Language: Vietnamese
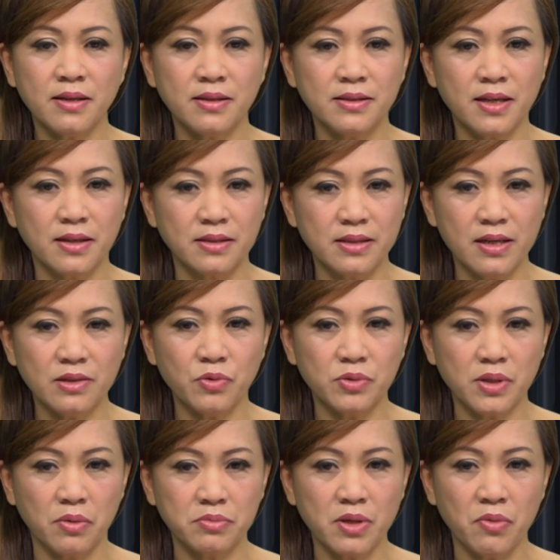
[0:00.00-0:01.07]
thân cận nhất của
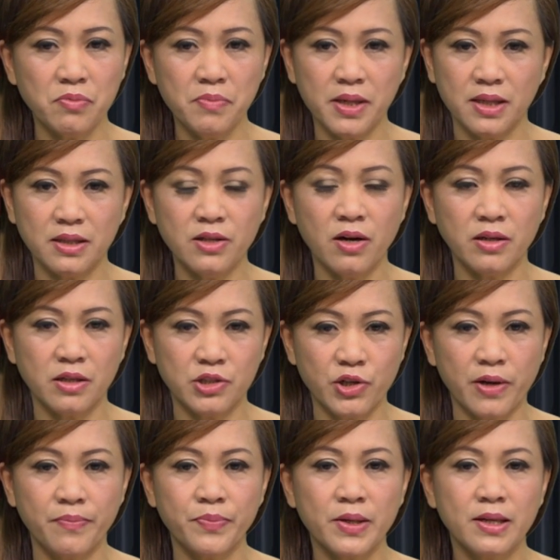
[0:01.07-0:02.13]
Tổng thống Mỹ Donald Trump,